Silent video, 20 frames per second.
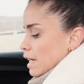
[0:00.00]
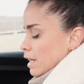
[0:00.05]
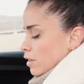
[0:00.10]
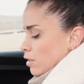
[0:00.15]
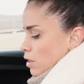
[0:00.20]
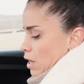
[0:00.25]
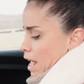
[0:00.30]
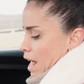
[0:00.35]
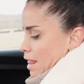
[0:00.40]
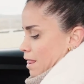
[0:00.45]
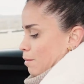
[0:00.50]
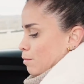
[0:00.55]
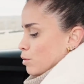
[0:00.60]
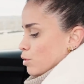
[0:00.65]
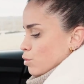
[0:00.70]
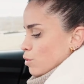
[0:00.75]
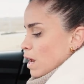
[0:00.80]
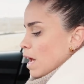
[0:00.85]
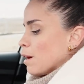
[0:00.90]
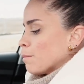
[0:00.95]
que
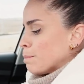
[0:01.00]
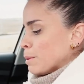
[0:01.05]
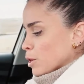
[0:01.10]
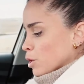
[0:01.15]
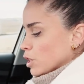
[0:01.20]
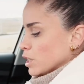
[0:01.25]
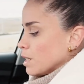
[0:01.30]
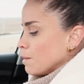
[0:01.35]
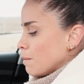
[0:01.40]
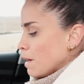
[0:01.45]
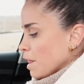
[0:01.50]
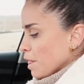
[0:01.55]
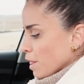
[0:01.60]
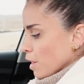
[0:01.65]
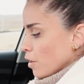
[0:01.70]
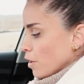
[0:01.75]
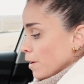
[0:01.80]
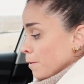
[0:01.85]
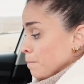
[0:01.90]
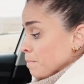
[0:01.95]
hacemos una
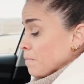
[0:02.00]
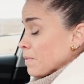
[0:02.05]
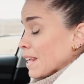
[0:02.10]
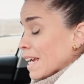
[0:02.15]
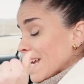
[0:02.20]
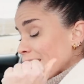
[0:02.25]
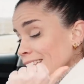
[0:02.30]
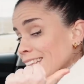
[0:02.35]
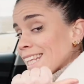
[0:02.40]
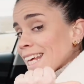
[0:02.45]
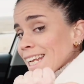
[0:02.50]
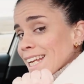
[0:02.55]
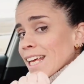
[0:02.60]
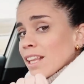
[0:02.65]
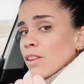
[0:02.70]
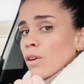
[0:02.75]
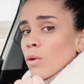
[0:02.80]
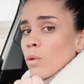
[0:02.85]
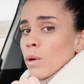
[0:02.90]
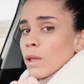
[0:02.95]
aproximación y
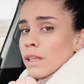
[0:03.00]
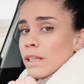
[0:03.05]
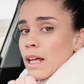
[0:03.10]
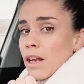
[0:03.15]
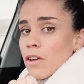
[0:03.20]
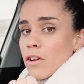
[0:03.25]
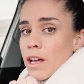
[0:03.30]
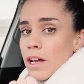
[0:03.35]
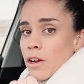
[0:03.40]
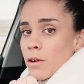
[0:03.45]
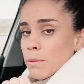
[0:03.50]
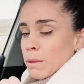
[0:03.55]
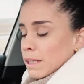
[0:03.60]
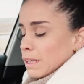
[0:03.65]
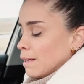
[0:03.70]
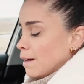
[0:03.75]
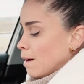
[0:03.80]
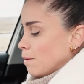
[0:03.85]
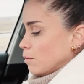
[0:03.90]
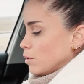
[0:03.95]
teniendo en cuenta lo que
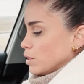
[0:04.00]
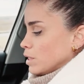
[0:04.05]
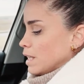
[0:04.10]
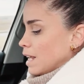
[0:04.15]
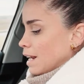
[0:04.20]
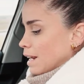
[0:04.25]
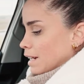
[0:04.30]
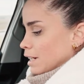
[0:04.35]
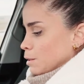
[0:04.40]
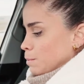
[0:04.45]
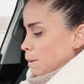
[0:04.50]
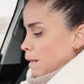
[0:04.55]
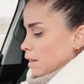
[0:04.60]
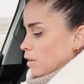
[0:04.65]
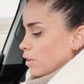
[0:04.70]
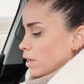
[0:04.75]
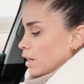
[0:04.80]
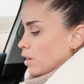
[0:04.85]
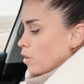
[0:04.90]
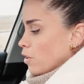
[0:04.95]
comentábamos del
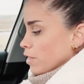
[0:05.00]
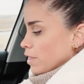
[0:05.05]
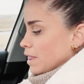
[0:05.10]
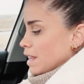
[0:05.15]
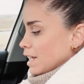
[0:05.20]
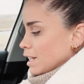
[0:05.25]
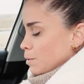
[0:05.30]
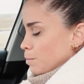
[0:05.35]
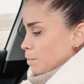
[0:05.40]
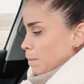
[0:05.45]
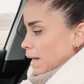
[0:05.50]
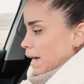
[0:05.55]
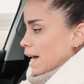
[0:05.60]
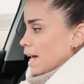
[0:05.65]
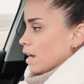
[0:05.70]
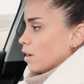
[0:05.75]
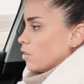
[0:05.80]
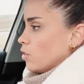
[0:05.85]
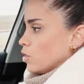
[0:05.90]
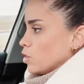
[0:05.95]
respaldo de no
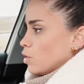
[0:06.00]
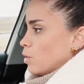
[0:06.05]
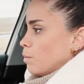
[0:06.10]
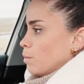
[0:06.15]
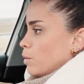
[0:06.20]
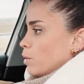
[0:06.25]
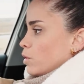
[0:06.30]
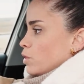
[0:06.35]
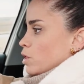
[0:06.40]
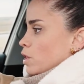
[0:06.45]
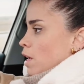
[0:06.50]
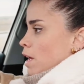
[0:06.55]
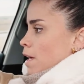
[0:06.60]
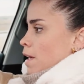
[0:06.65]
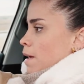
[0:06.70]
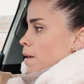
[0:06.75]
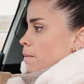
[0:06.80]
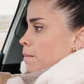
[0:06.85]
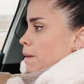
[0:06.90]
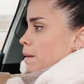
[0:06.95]
despegar los hombros,
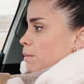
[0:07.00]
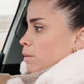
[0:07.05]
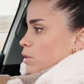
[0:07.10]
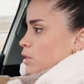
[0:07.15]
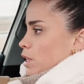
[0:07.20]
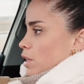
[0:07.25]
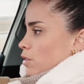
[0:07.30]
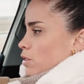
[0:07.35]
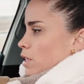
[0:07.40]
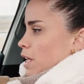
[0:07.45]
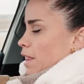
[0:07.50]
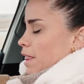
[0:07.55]
vemos si nos